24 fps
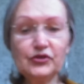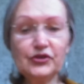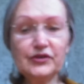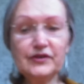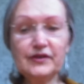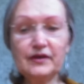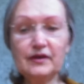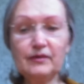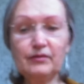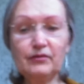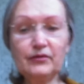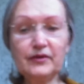
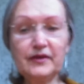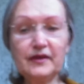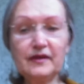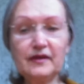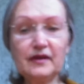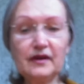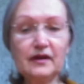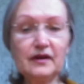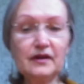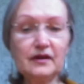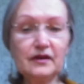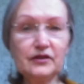заработать
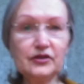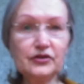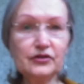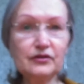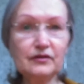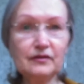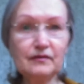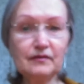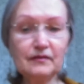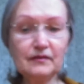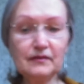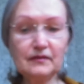так
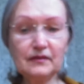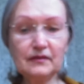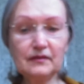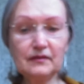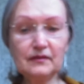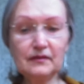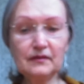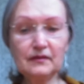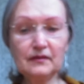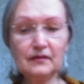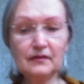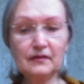хорошо.
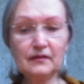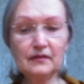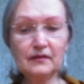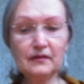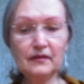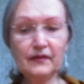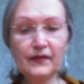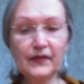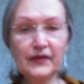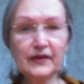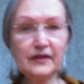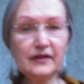
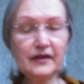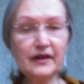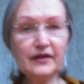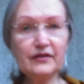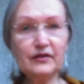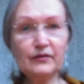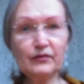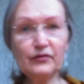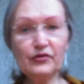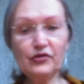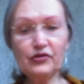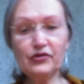Знаете,
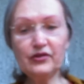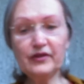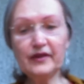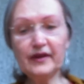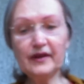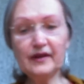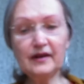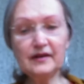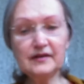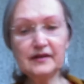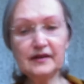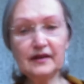мужчина
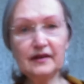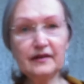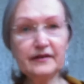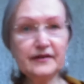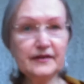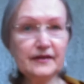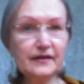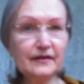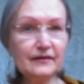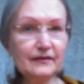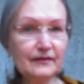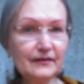
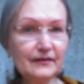оказался